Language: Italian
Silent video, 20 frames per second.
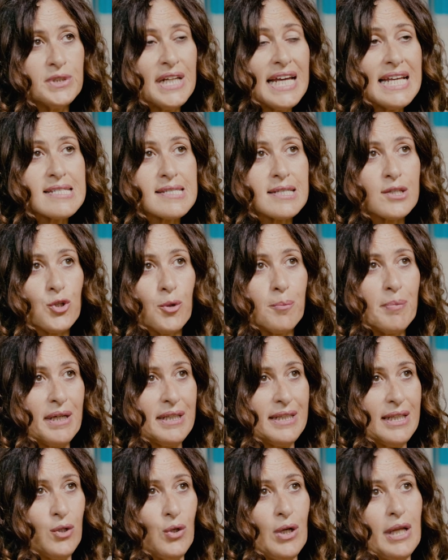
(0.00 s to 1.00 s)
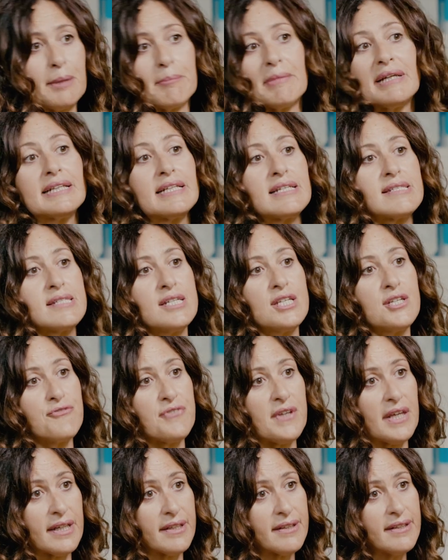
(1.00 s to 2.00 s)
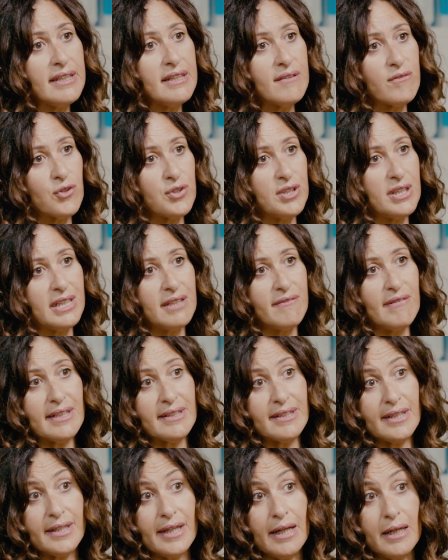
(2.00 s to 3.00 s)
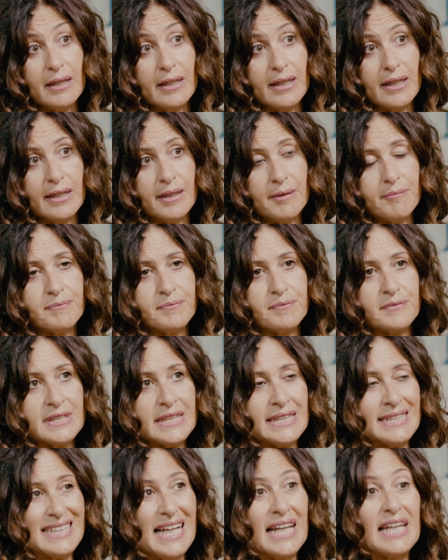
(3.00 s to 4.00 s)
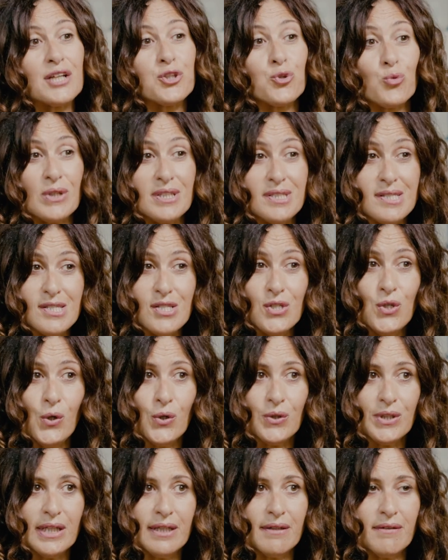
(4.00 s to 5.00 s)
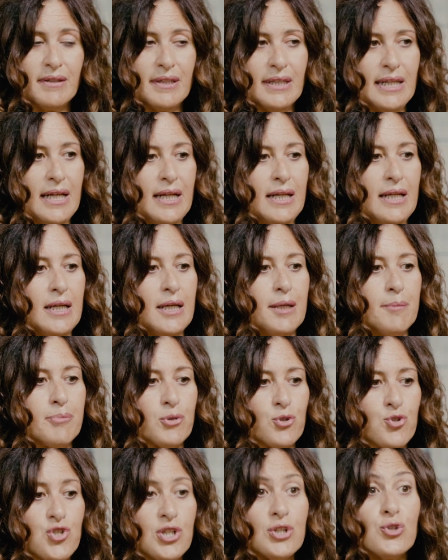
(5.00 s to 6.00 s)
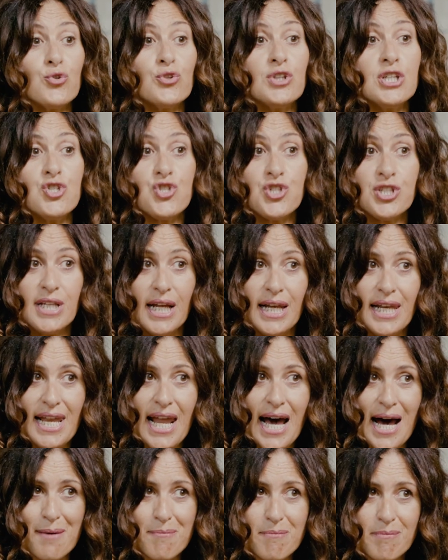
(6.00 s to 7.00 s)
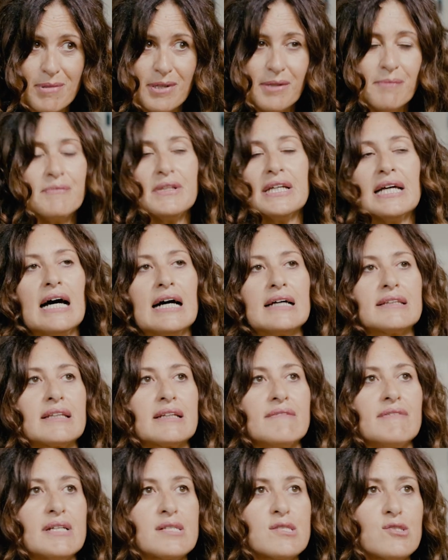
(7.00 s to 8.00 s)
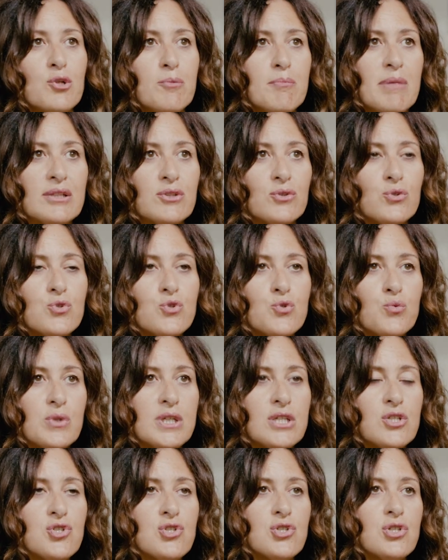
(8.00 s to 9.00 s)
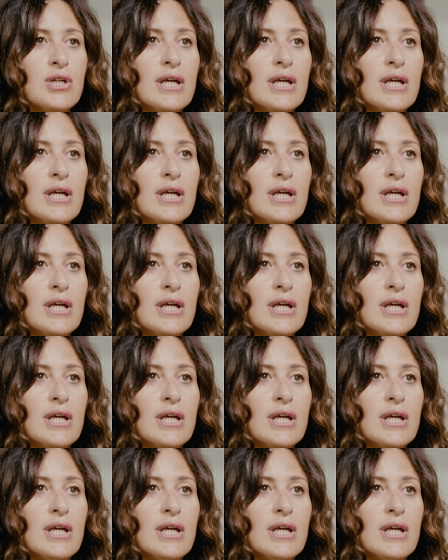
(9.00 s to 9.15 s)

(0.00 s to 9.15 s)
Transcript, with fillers: Un esito particolarmente significativo derivante dal, dall'attuazione del progetto Digital Lab attraverso il bando switch